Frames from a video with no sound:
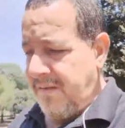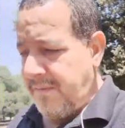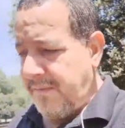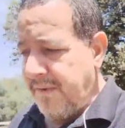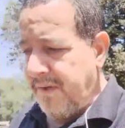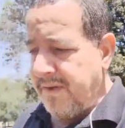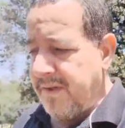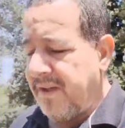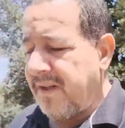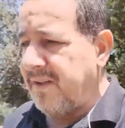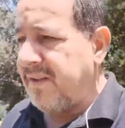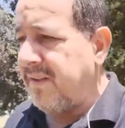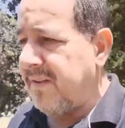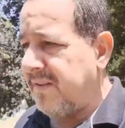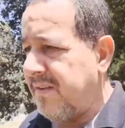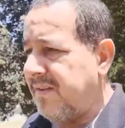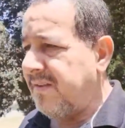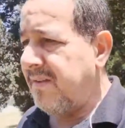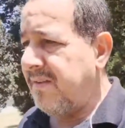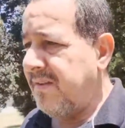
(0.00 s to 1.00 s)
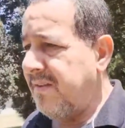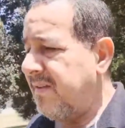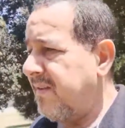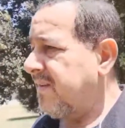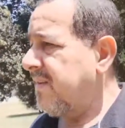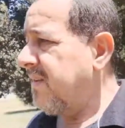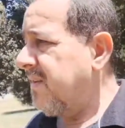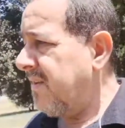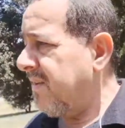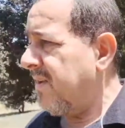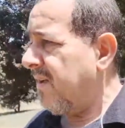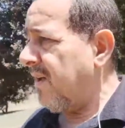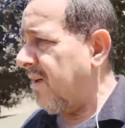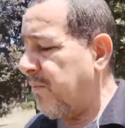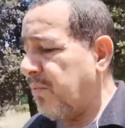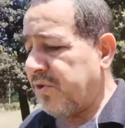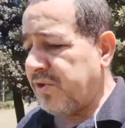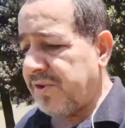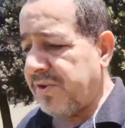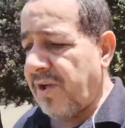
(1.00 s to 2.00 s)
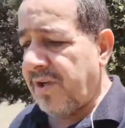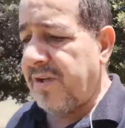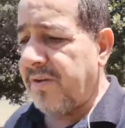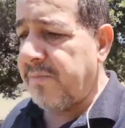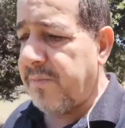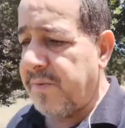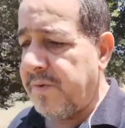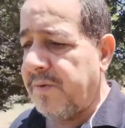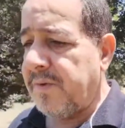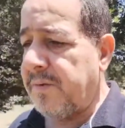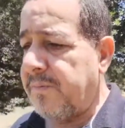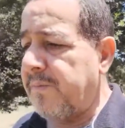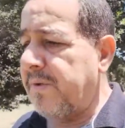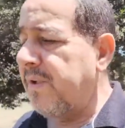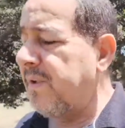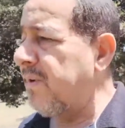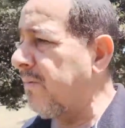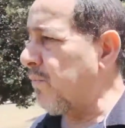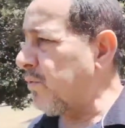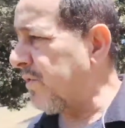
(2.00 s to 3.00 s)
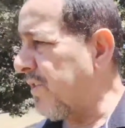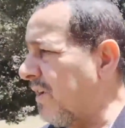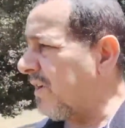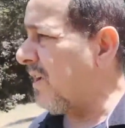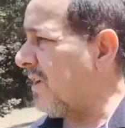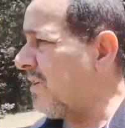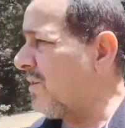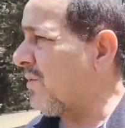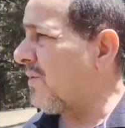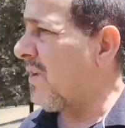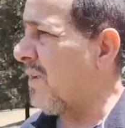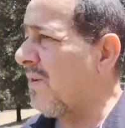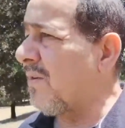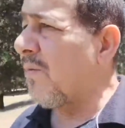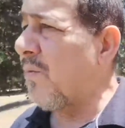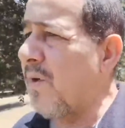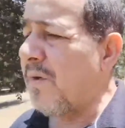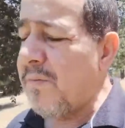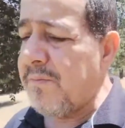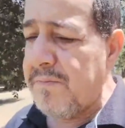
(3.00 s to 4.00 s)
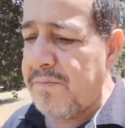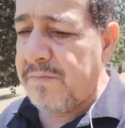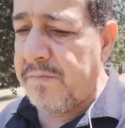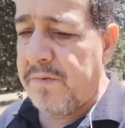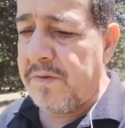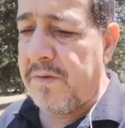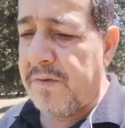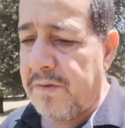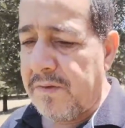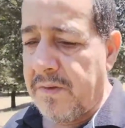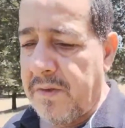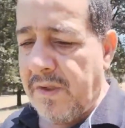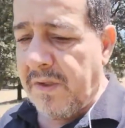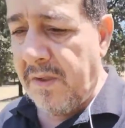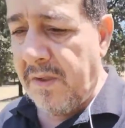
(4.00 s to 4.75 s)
فهنا المتطلب من المتقاعد هو آه،